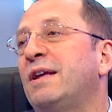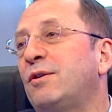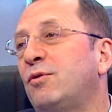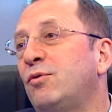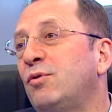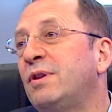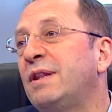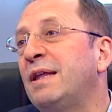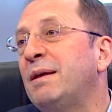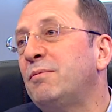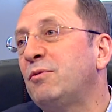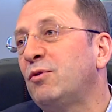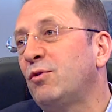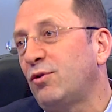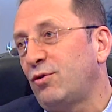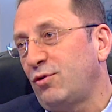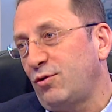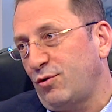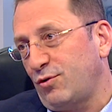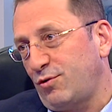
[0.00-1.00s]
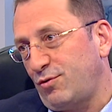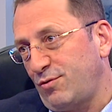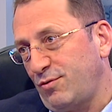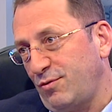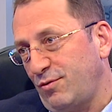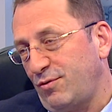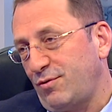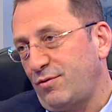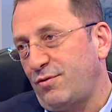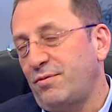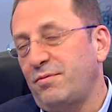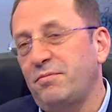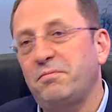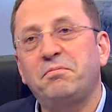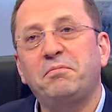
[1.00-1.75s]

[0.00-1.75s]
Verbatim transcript: gündemde oluyorsunuz.